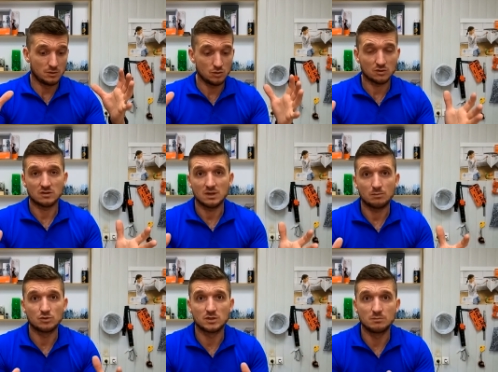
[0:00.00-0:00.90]
ее
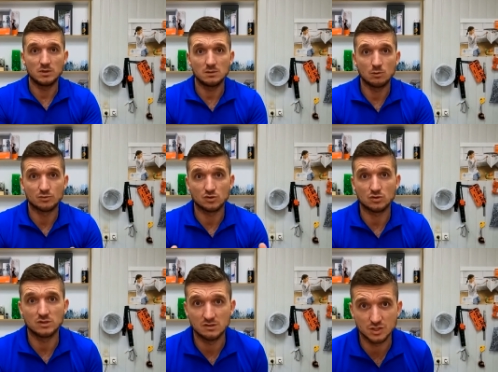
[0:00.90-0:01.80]
цена будет минимум
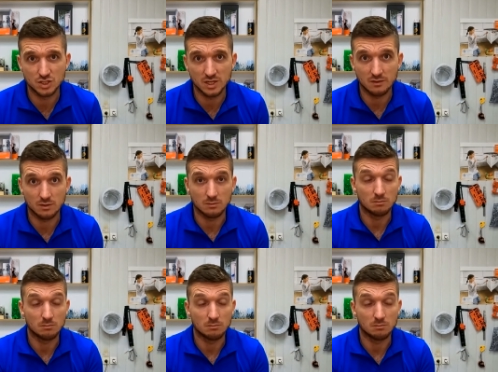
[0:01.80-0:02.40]
100 тысяч гривен.